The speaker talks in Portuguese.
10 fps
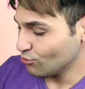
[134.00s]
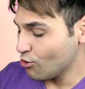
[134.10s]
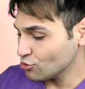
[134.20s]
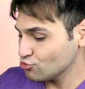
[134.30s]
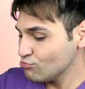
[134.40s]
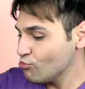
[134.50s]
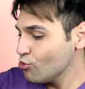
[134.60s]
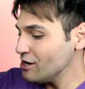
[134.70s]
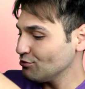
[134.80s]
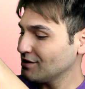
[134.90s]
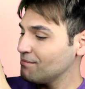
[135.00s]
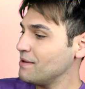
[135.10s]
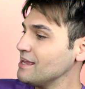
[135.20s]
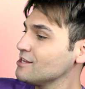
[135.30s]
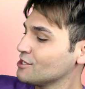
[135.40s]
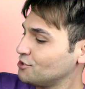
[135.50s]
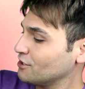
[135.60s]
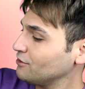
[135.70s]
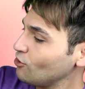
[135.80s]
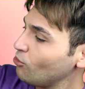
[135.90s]
que eu gosto muito também,
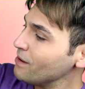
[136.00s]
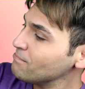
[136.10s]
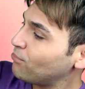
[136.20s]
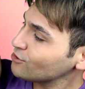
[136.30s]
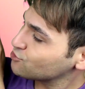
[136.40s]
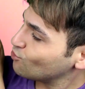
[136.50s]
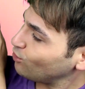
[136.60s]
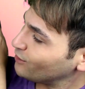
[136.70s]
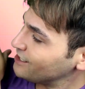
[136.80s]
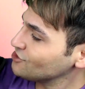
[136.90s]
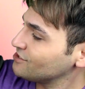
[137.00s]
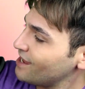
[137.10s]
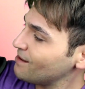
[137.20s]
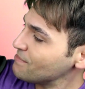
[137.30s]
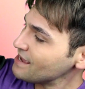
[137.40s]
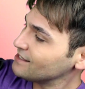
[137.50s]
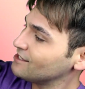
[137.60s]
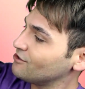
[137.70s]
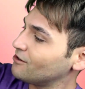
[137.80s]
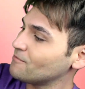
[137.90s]
só que eu derrubei pó colorante nela bem
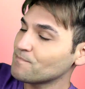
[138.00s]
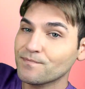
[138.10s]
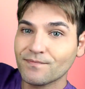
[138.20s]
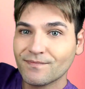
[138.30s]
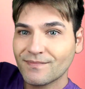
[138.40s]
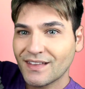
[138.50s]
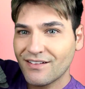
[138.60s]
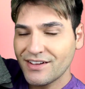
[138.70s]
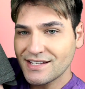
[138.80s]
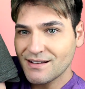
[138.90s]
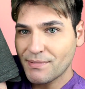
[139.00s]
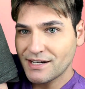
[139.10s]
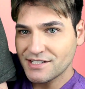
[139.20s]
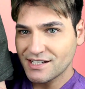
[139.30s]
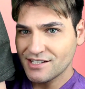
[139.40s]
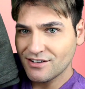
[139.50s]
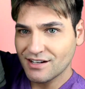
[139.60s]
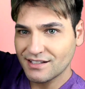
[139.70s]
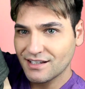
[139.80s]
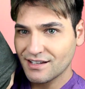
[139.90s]
aqui, ó. Tá vendo essa partinha aqui, ó?
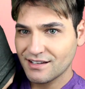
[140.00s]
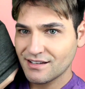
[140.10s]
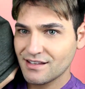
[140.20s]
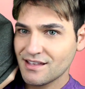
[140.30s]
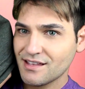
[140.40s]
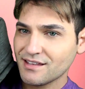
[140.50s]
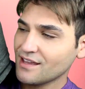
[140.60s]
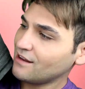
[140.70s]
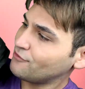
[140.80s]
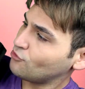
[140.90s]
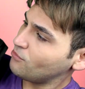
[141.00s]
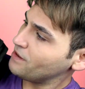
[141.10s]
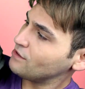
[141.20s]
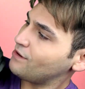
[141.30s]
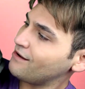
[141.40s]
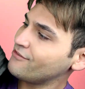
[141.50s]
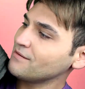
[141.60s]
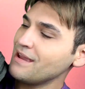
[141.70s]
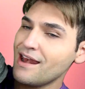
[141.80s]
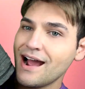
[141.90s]
Cadê? que ela ficou meio
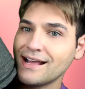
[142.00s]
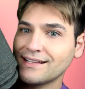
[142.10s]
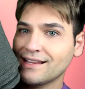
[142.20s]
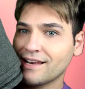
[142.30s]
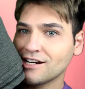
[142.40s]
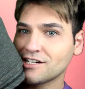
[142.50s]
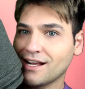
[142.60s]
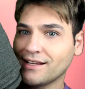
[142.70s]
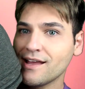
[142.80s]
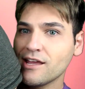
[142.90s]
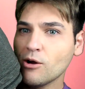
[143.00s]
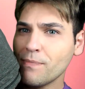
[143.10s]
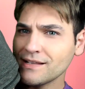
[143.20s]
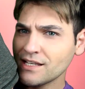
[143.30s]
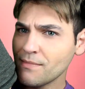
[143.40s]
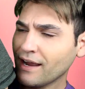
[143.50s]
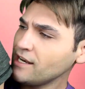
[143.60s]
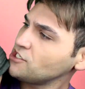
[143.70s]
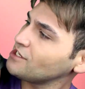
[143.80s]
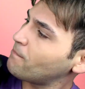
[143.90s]
avermelhada, alaranjada. Eu passei uma
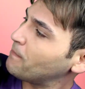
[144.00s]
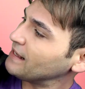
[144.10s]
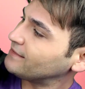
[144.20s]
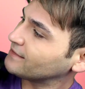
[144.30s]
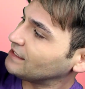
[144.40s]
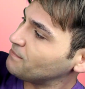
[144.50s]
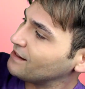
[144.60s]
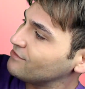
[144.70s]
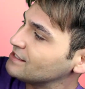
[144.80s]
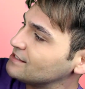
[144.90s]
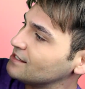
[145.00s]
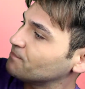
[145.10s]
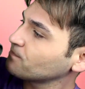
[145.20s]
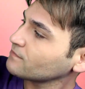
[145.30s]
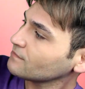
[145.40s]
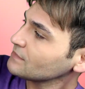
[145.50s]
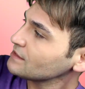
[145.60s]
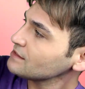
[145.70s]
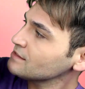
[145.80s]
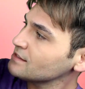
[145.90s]
canetinha preta aqui para ver se
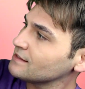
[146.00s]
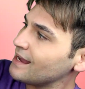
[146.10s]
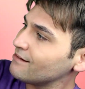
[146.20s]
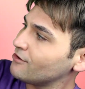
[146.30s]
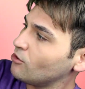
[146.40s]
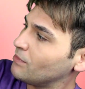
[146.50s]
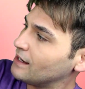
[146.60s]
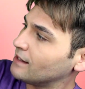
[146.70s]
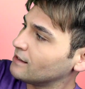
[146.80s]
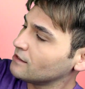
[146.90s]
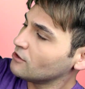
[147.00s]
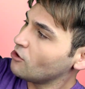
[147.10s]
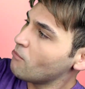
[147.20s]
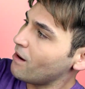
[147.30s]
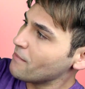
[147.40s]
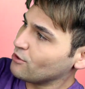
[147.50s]
se dava uma, uma